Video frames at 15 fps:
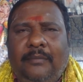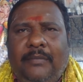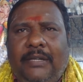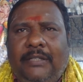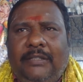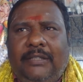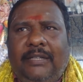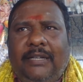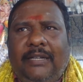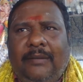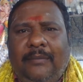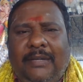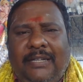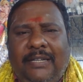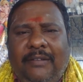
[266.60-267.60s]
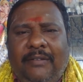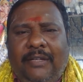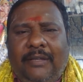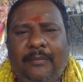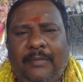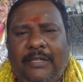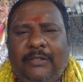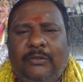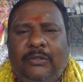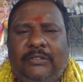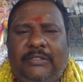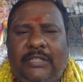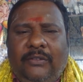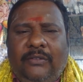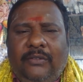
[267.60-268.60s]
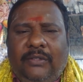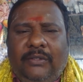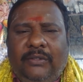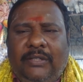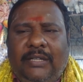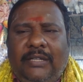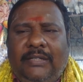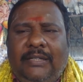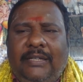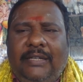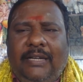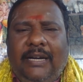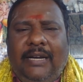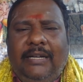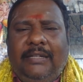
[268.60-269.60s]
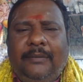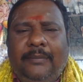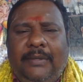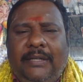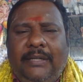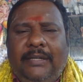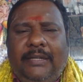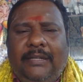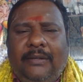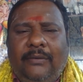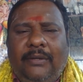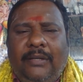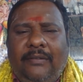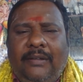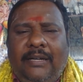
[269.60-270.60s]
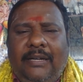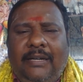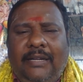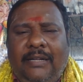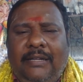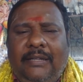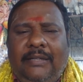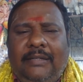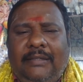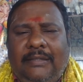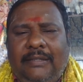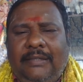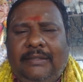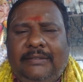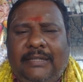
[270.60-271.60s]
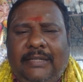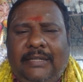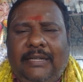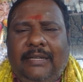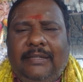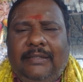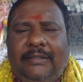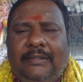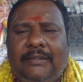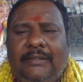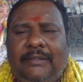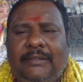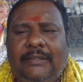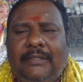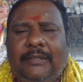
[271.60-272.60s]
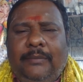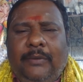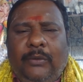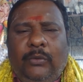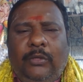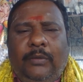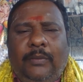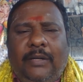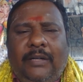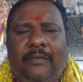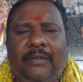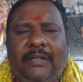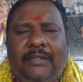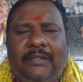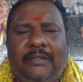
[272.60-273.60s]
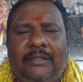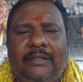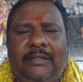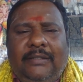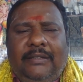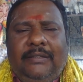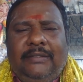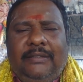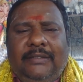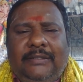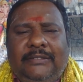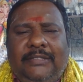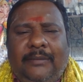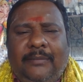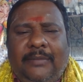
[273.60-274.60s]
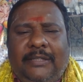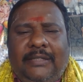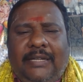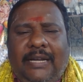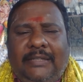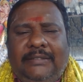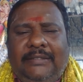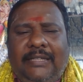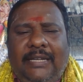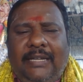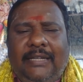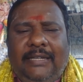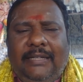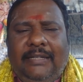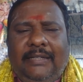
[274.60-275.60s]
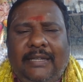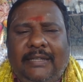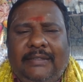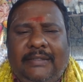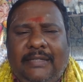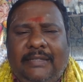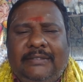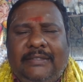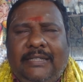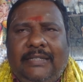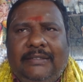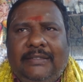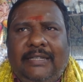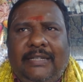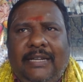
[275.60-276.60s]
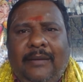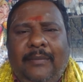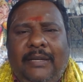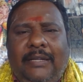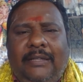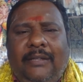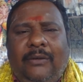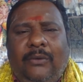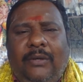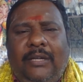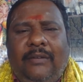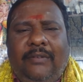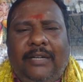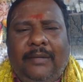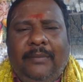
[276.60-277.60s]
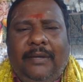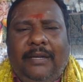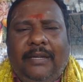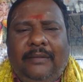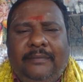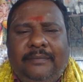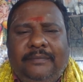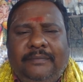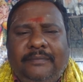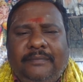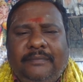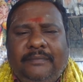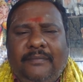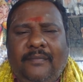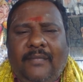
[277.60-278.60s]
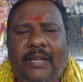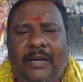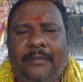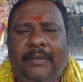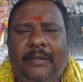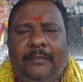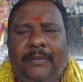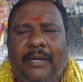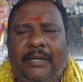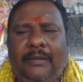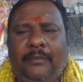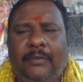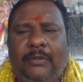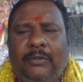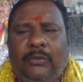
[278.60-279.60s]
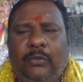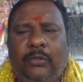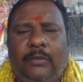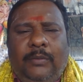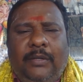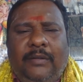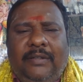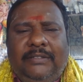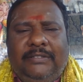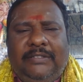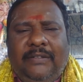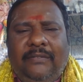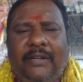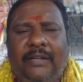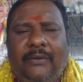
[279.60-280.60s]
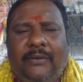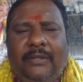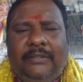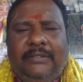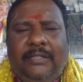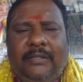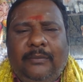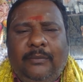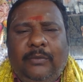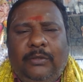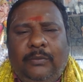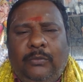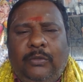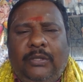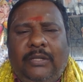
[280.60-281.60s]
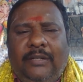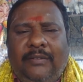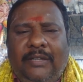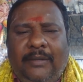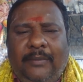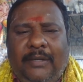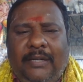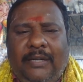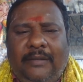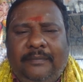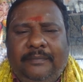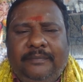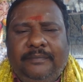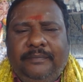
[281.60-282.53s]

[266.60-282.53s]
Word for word: மருது இல்லைன்னா மறைவிக்கு மருத்துவ செலவு வரும் அதனால நீங்கள் ஆல்ட்ரு பண்ணி கட்டக்கூடிய வேலைகளை நீங்கள் செய்யலாம் இப்போ குரு பகவான் ஜென்ம ராசியிலே இருக்குதே தனுசு ராசியிலே நாம எந்த கோயில வழிபடலாம் அப்படின்னு பார்க்கும்போது குரு பகவான் செவ்வாயோட சேரும்போது முருகனை வழிபடலாம்